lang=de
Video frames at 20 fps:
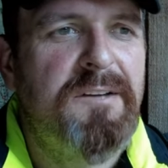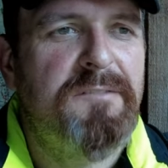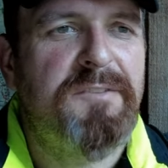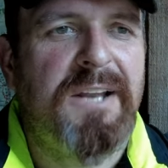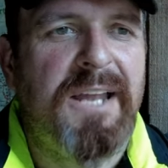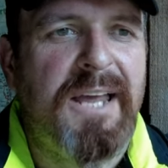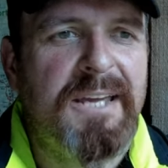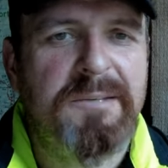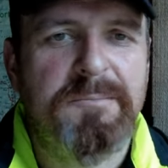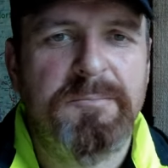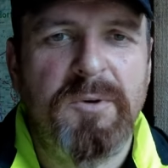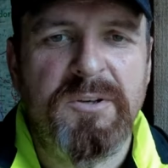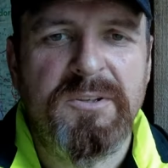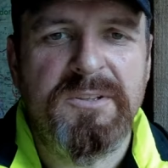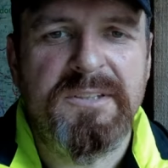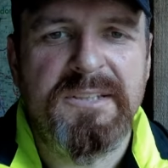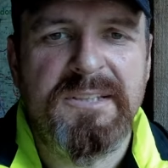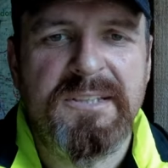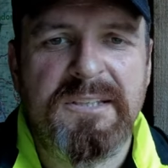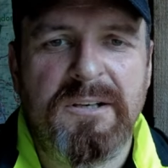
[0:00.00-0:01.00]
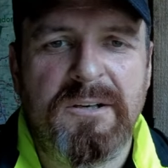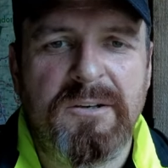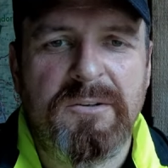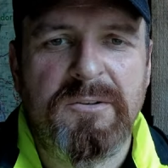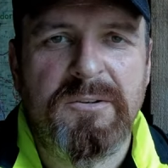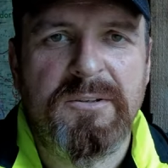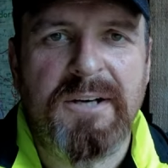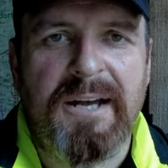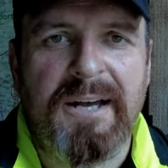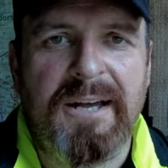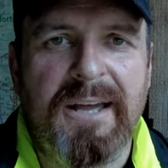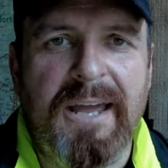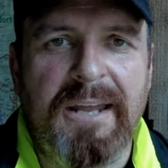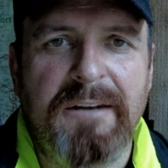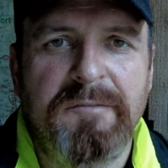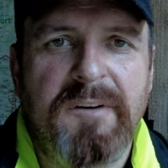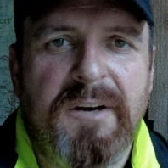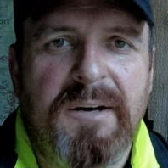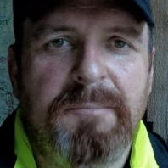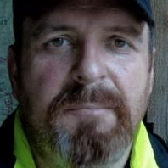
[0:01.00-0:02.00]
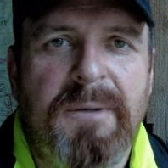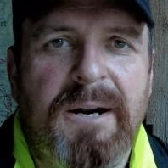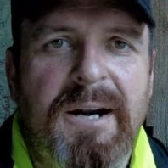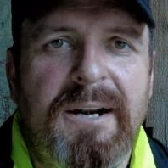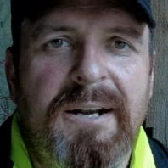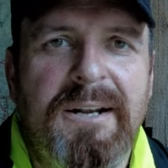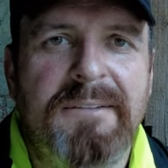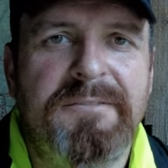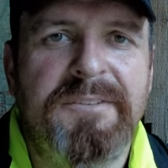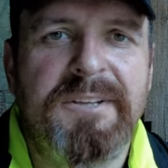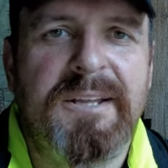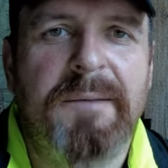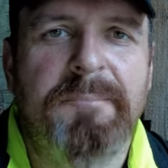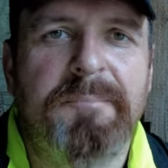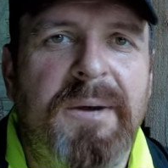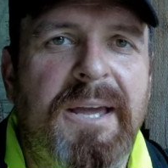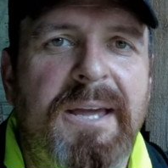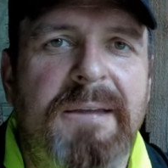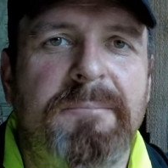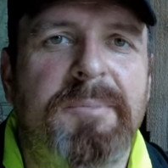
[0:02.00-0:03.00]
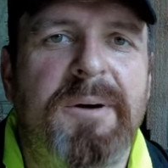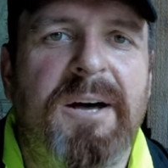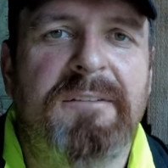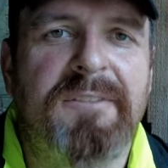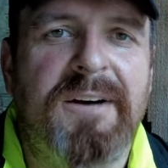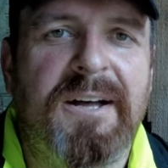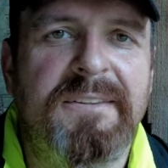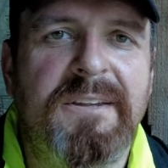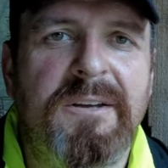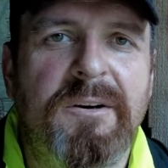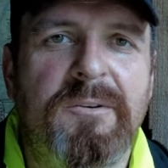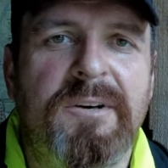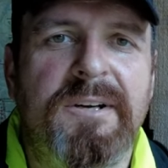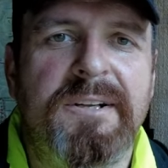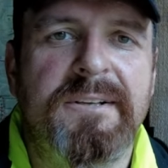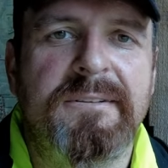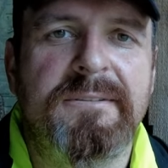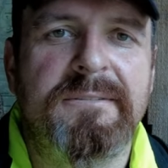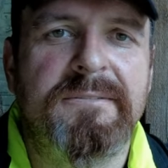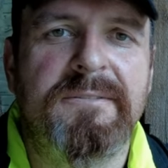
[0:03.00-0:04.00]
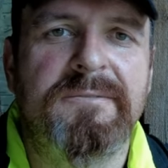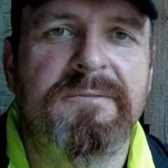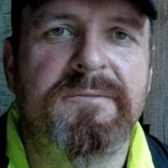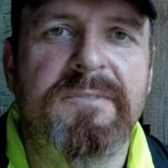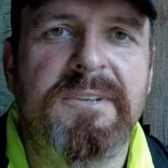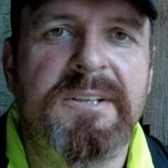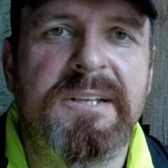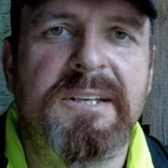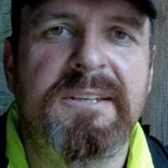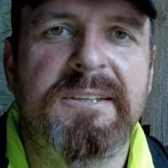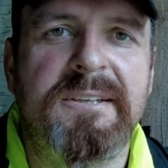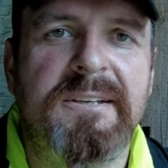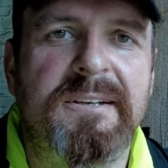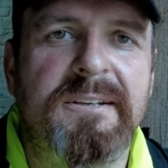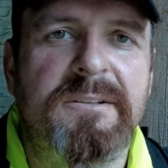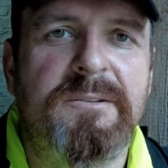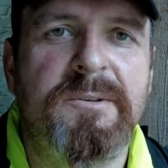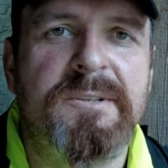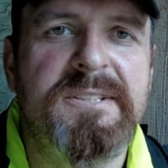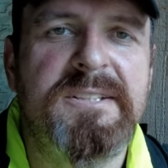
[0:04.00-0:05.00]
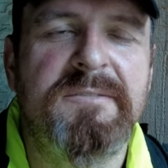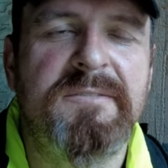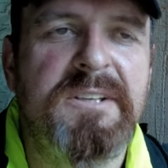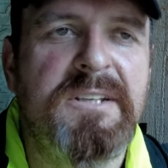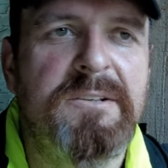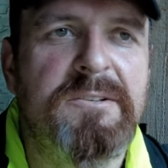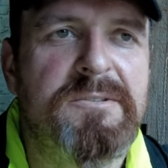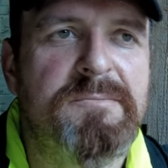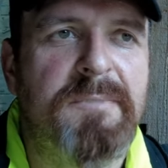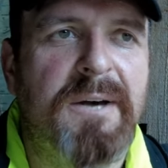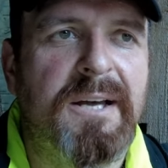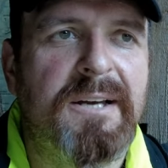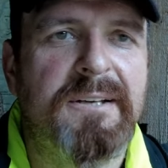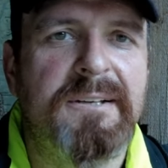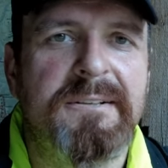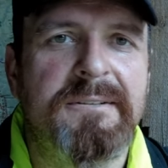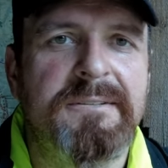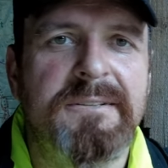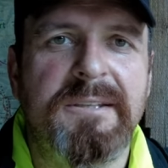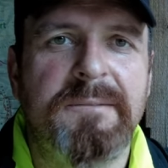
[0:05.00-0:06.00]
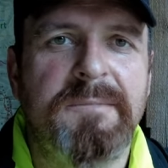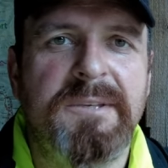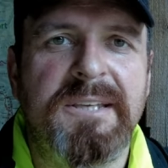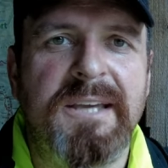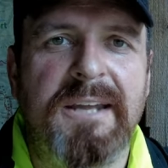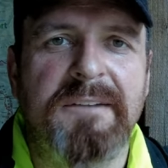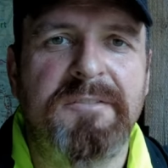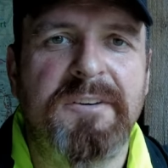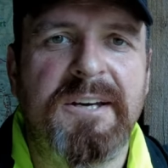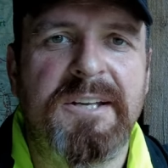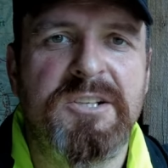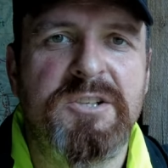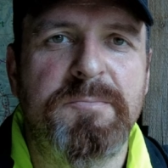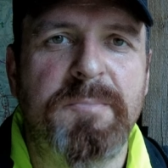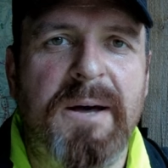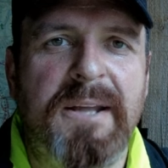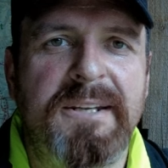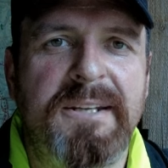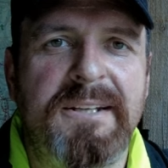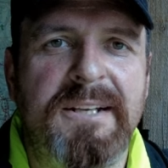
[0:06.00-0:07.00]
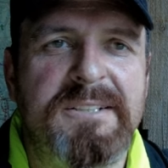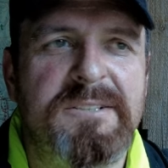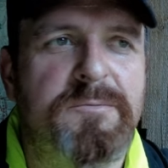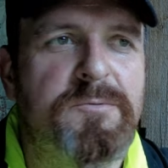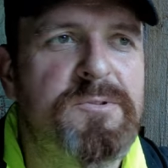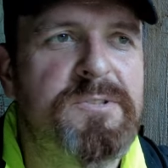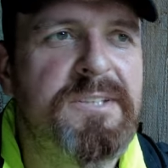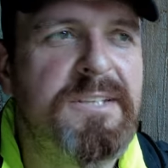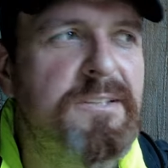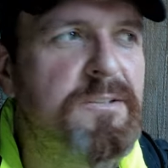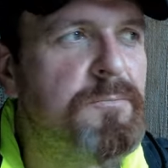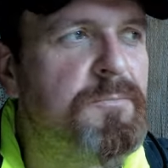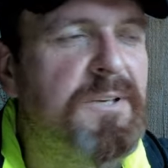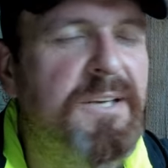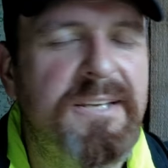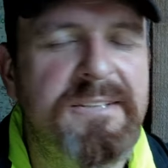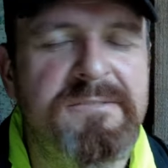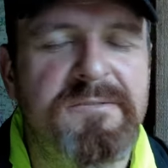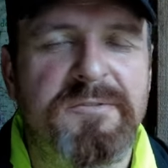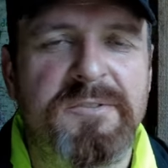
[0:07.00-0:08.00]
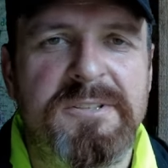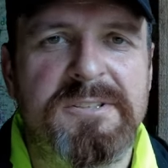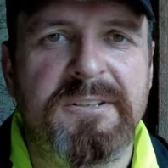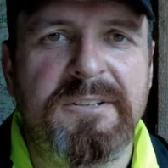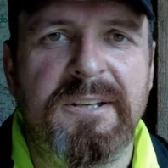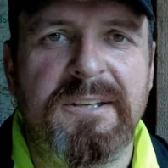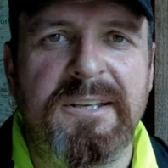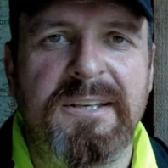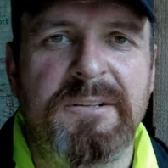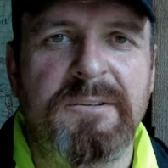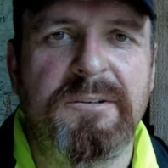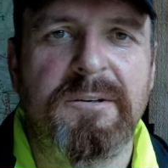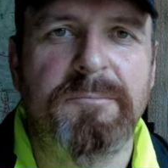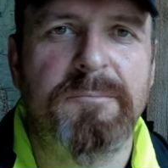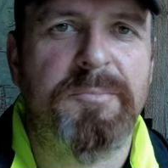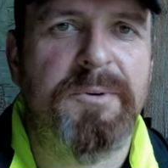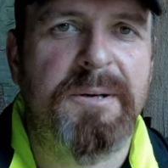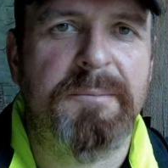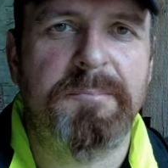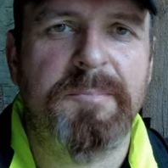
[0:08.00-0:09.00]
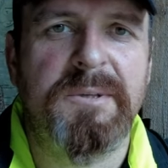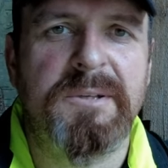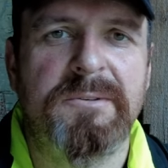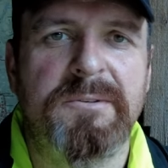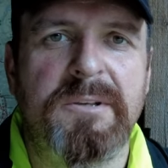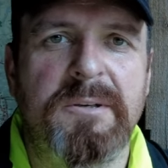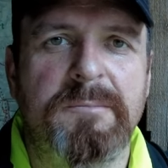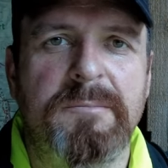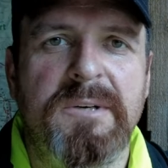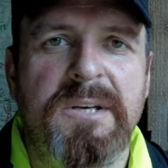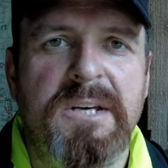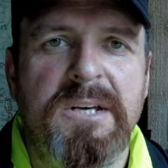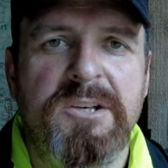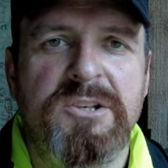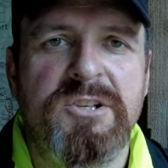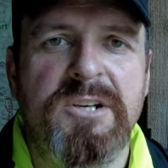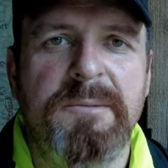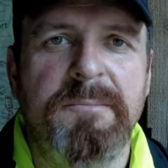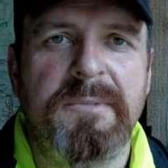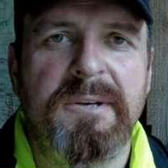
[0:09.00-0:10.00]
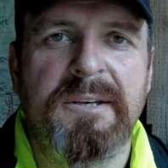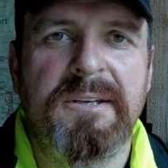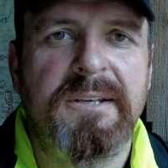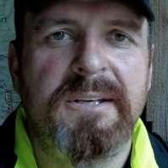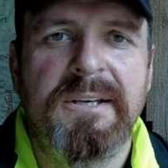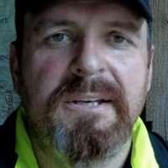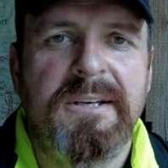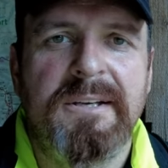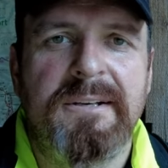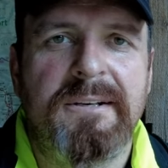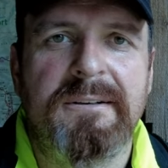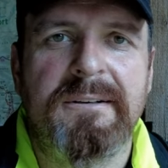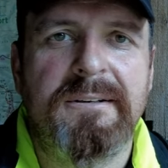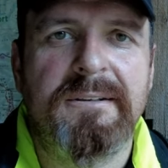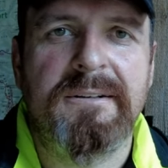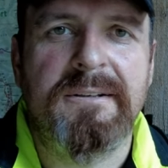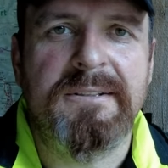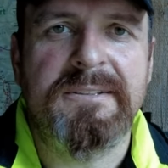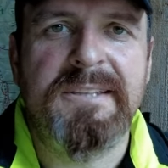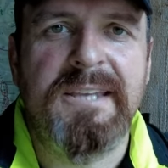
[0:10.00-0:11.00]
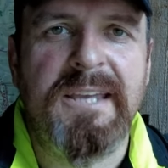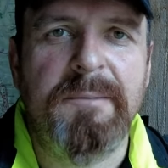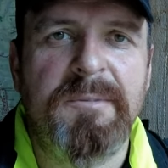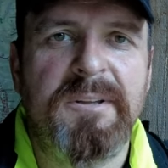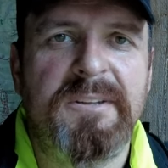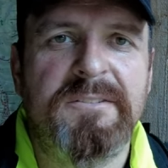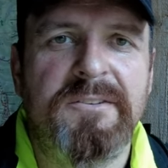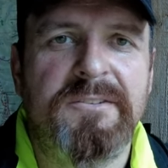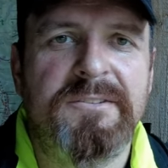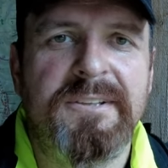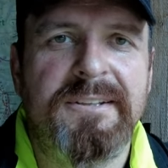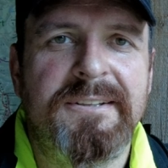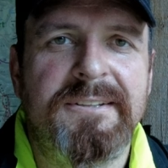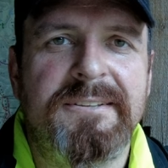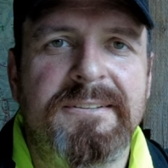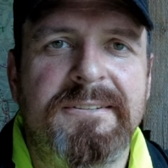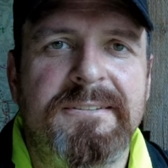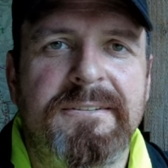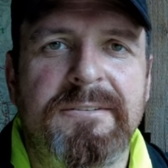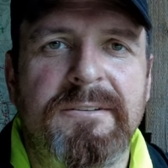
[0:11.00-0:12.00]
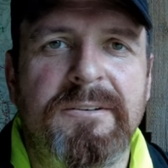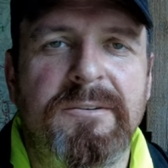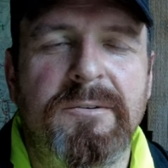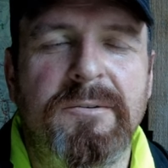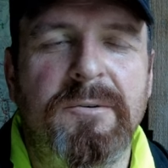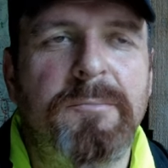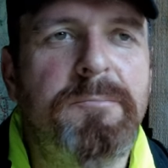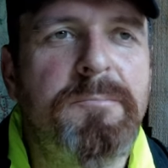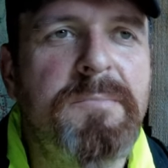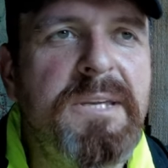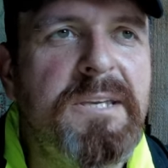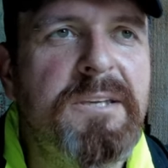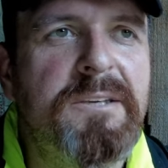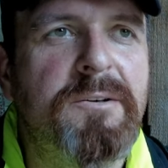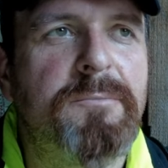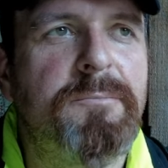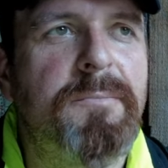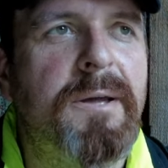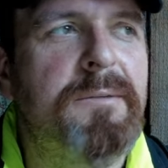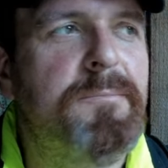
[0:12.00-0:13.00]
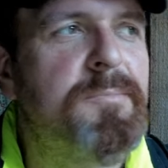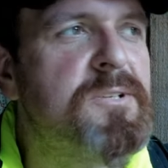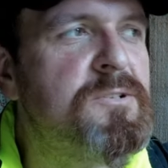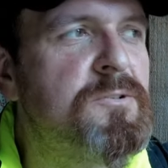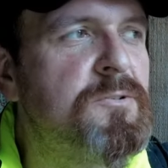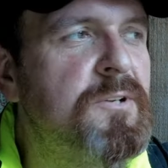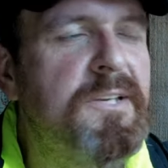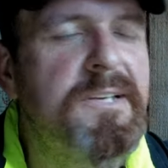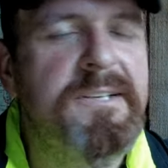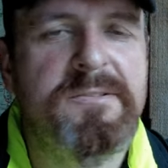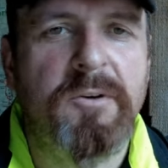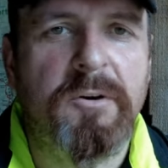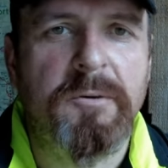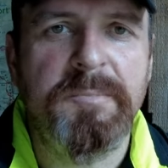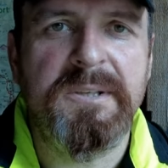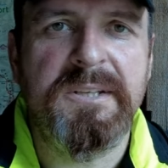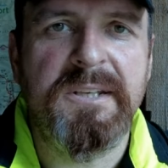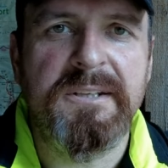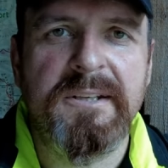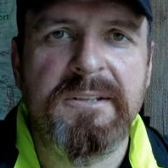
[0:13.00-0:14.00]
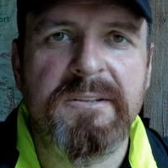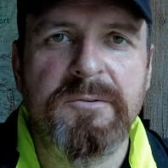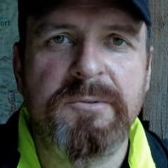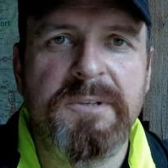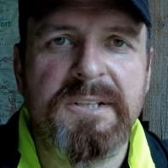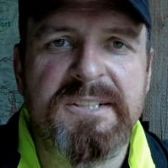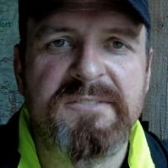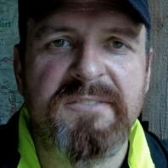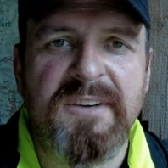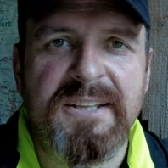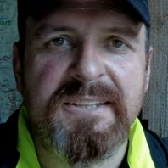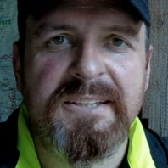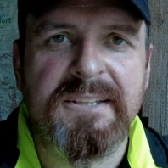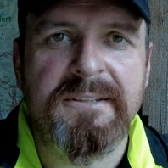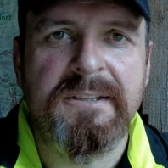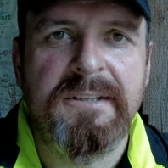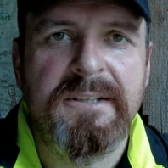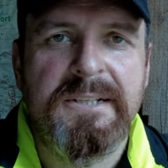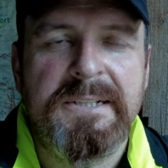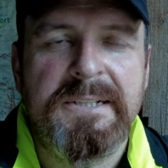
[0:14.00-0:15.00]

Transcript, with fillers: Vielleicht möchte ich auch einfach mal wieder bei ein paar Wanderungen wirklich äh, kurze Videos machen, die mich einfach entspannen. Also wo es nicht um Krisenvorsorge geht oder um Prepping oder um schlimme äh, Themen, sondern um mich, um mein persönliches Hobby, die Natur, das Wandern.